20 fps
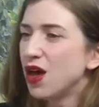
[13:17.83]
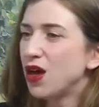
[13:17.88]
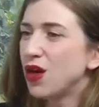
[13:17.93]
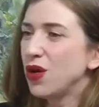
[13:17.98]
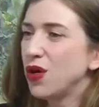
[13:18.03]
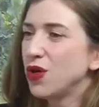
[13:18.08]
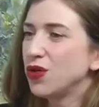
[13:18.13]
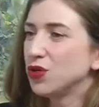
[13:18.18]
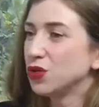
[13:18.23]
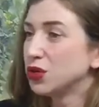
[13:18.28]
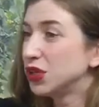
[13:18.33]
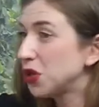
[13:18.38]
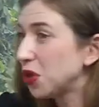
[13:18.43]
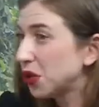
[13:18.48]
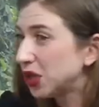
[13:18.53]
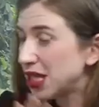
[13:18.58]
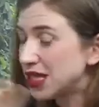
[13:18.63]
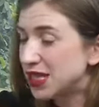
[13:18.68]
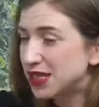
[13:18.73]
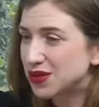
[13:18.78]
Euh, donc qui
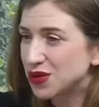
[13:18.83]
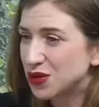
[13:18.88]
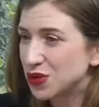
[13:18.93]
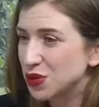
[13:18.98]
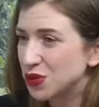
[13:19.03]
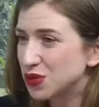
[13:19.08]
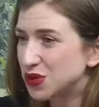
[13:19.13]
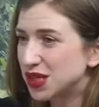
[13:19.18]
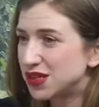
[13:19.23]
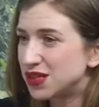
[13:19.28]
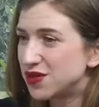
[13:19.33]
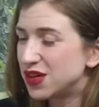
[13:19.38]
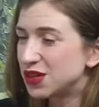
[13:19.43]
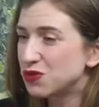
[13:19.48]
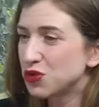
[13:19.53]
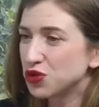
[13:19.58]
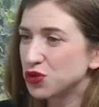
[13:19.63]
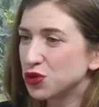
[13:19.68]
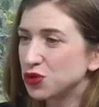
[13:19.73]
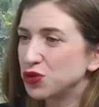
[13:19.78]
organise euh, cet
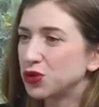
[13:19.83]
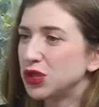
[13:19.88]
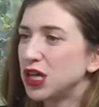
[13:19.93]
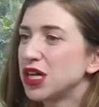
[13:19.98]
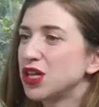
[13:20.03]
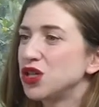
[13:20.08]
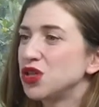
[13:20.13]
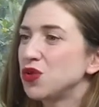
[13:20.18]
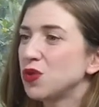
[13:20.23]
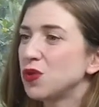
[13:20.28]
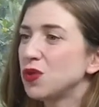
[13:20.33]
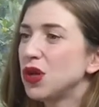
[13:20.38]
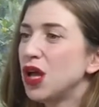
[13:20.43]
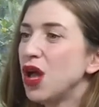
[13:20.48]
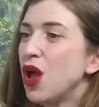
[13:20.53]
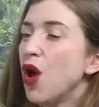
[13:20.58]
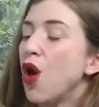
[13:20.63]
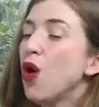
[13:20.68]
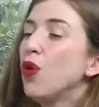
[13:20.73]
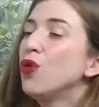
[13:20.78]
événement sur toute la région,
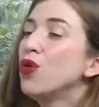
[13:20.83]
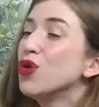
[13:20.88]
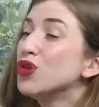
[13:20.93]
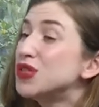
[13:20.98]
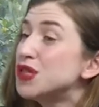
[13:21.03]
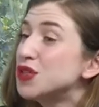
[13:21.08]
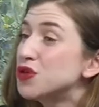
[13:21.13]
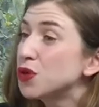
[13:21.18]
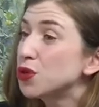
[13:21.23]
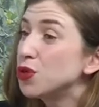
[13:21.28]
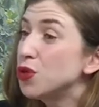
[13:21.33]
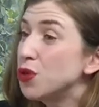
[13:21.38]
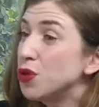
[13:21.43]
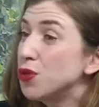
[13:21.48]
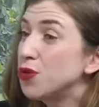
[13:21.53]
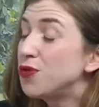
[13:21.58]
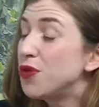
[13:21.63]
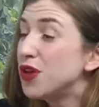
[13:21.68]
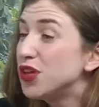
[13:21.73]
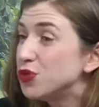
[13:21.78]
ou aussi sur
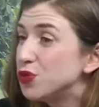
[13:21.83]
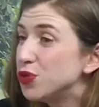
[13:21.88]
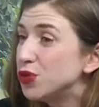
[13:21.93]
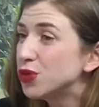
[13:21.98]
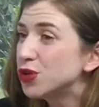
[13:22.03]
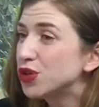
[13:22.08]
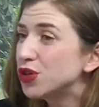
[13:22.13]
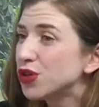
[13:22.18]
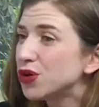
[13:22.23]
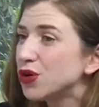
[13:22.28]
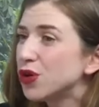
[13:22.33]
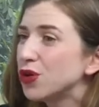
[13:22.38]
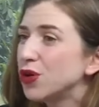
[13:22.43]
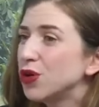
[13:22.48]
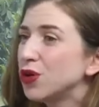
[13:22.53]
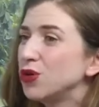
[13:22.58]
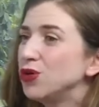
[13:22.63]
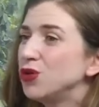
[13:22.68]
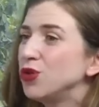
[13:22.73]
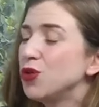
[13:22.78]
le Facebook
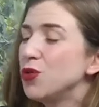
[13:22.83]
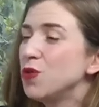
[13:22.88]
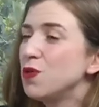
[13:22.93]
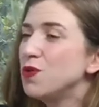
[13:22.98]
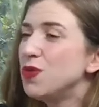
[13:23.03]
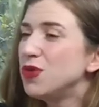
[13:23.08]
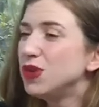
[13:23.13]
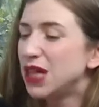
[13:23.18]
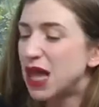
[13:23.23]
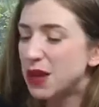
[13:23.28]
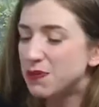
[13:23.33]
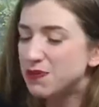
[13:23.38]
euh, de la